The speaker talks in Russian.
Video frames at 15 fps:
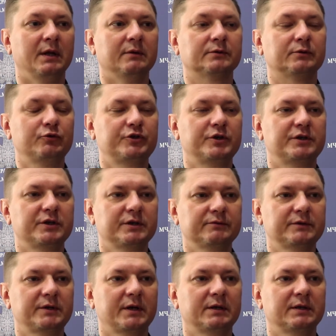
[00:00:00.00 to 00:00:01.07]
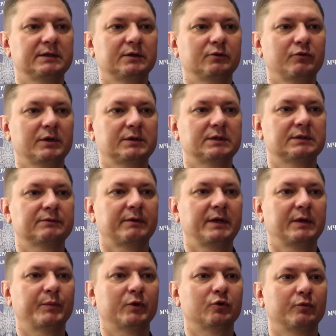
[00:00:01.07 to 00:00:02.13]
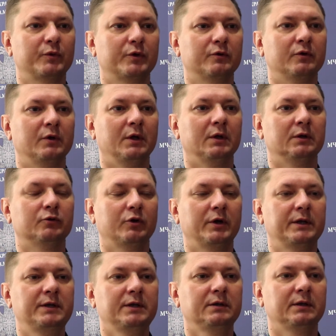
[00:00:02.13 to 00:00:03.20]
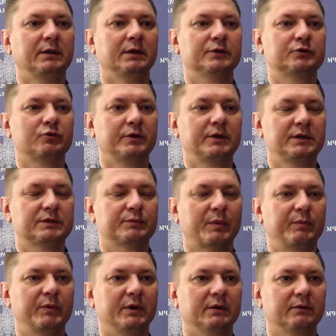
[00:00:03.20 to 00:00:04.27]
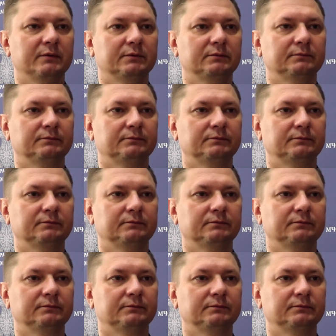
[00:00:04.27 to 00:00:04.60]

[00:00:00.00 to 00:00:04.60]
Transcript: В случае чрезвычайной ситуации звонить по номеру 01 или 101 с мобильного.